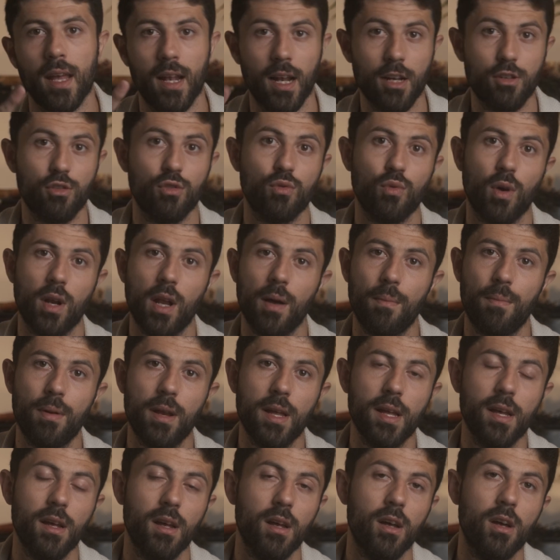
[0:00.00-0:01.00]
et là tu dois
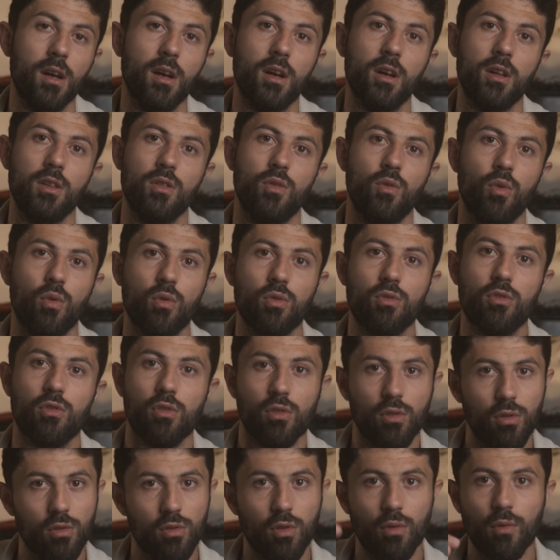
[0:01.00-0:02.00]
l'appeler. Euh, donc,
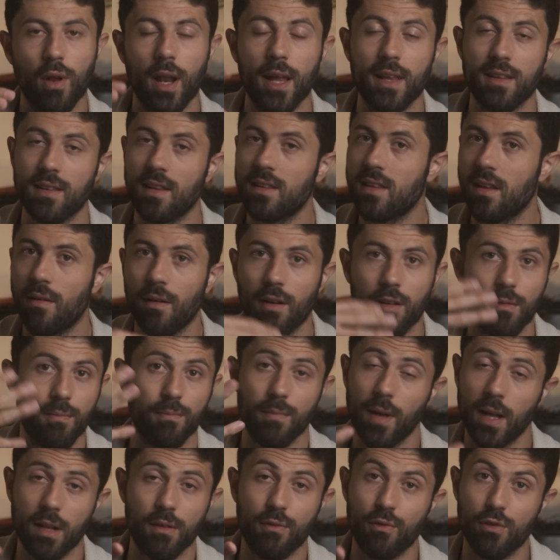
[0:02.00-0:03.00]
voilà, et ça, ça va
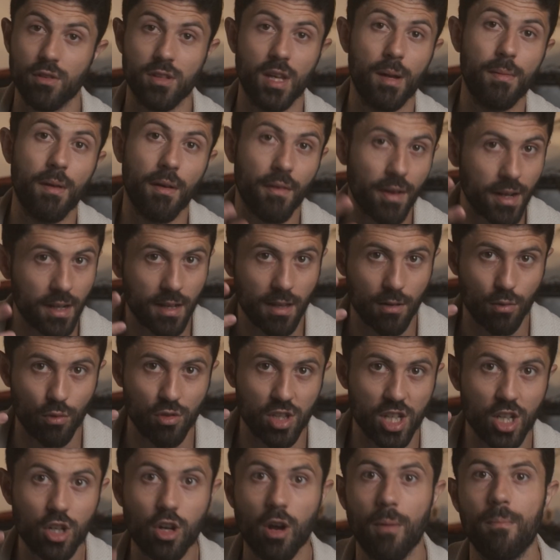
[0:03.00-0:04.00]
être faisable avec des
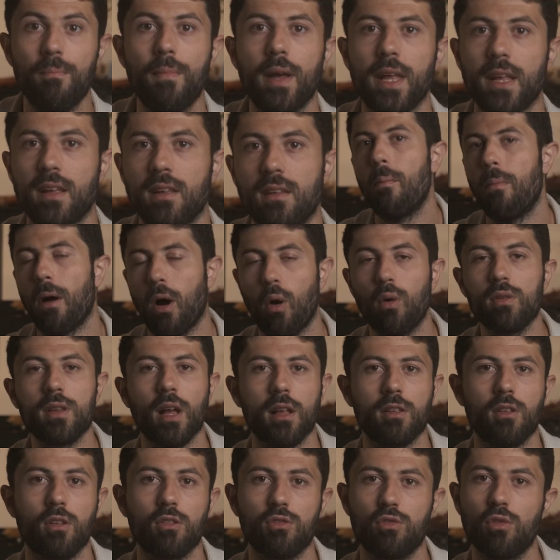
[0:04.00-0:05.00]
outils comme Make. Par contre,
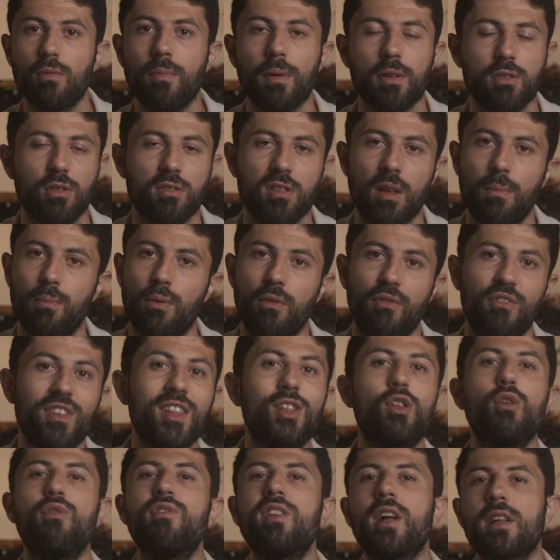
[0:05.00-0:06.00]
attention parce que ça peut
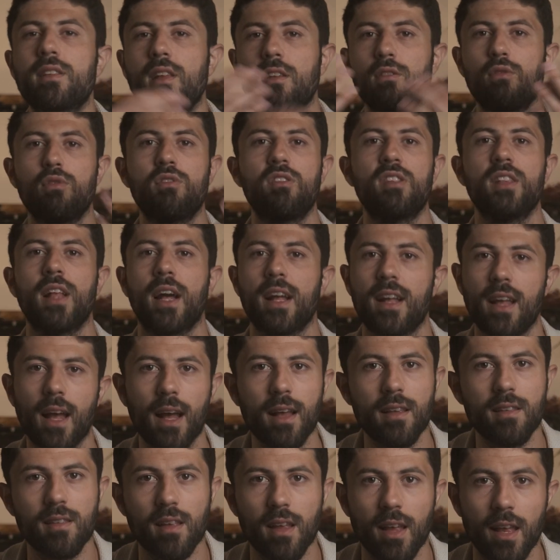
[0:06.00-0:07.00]
vite devenir des usines à
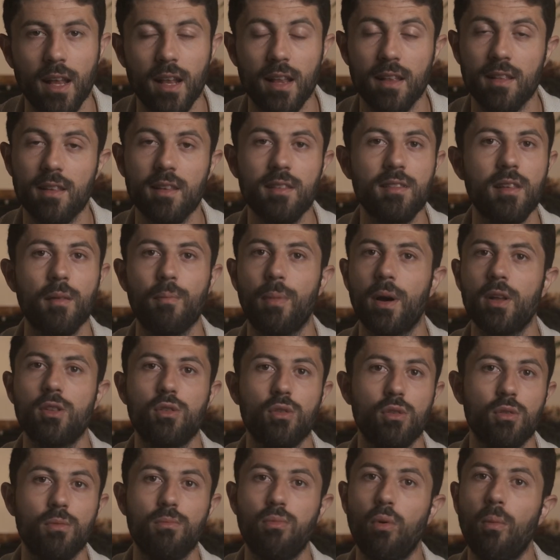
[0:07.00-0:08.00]
gaz et l'idée c'est pas
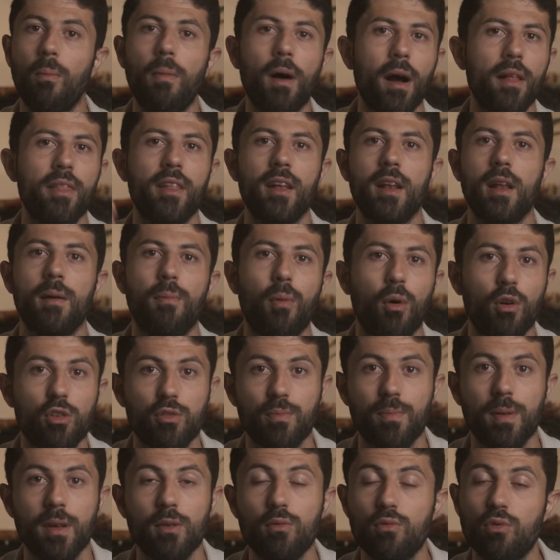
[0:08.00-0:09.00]
de bombarder les
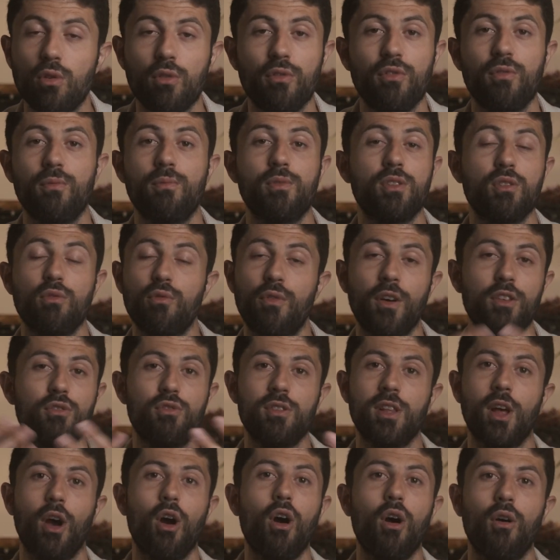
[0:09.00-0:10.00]
prospects ou de si vous faites
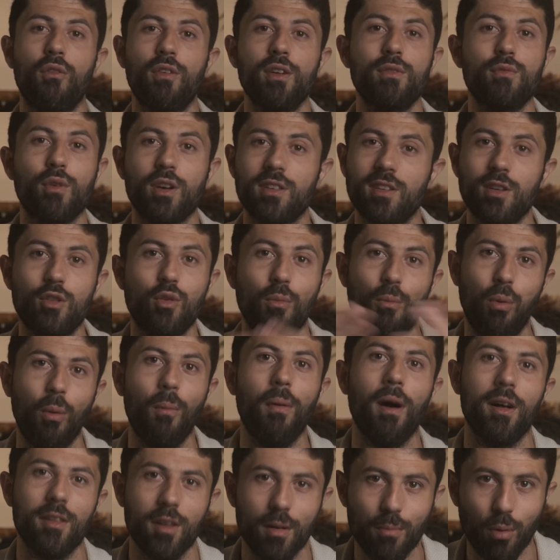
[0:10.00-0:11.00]
une erreur, en fait, vous risquez de
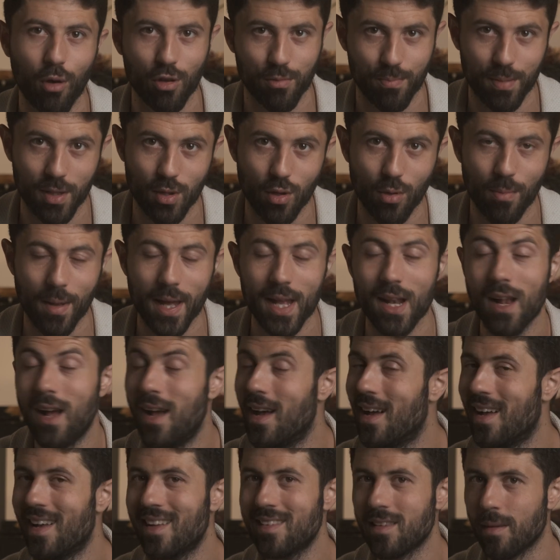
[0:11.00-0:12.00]
bombarder le prospect de mail,
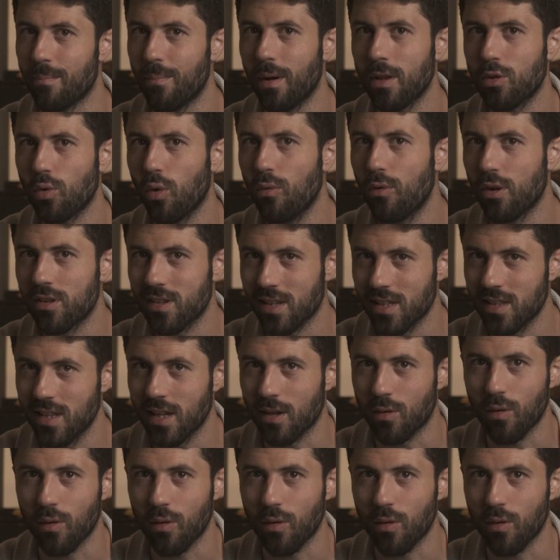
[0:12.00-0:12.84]
c'est pas trop votre idée